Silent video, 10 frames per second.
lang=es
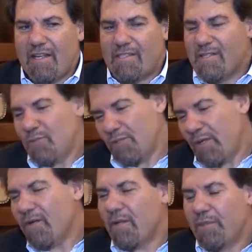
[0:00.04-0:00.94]
Hace mucho
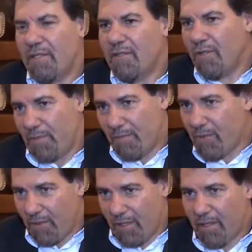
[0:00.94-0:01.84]
vengo repitiendo lo
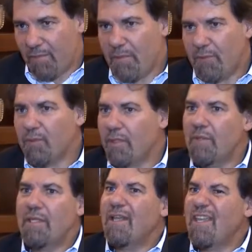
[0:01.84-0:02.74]
mismo desde mi punto de
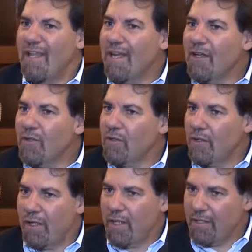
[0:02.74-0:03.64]
vista y del lado
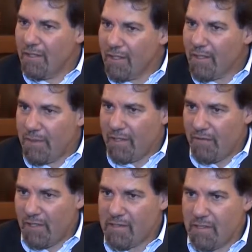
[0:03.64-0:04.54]
estrictamente
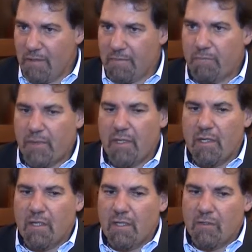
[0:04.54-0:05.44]
financiero.
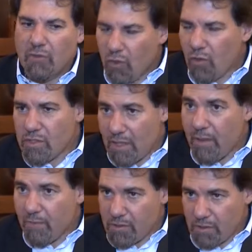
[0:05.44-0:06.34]
Todos
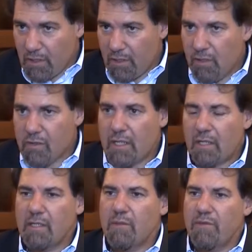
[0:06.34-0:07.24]
sabemos que los
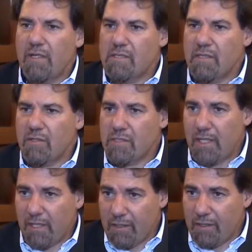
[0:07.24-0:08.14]
activos financieros en
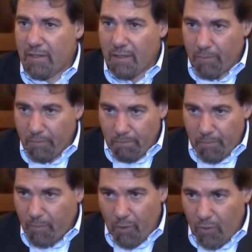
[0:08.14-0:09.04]
Argentina,
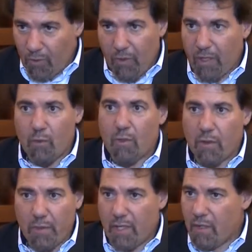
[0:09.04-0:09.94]
por lo que
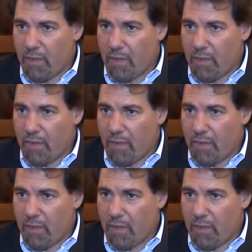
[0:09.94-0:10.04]
uno ve,